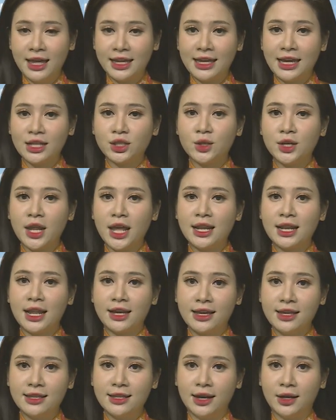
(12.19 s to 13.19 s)
Ngay sau đây
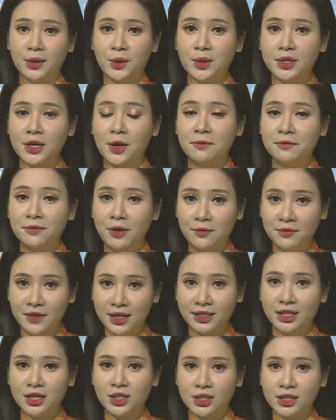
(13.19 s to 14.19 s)
là ghi nhận của nhóm phóng
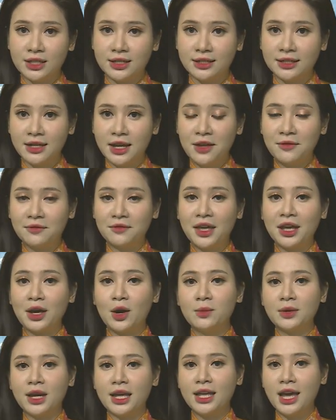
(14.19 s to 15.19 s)
viên thời sự về
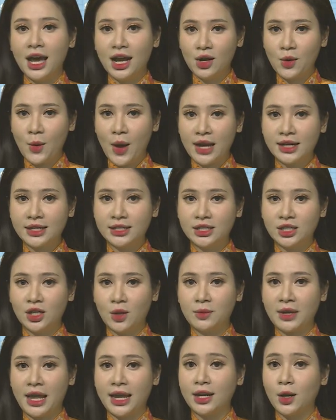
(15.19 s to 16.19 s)
không khí hân hoan
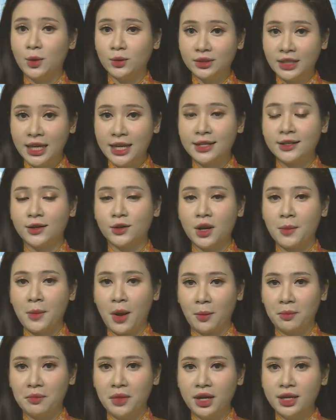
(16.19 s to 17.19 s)
trong ngày đầu tiên của năm
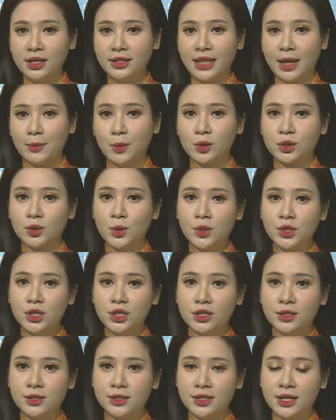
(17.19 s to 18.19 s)
học mới tại một số
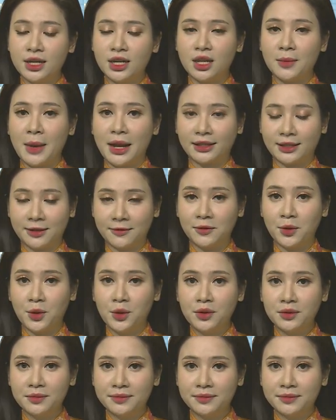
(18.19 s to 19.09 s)
trường trên địa bàn thành phố.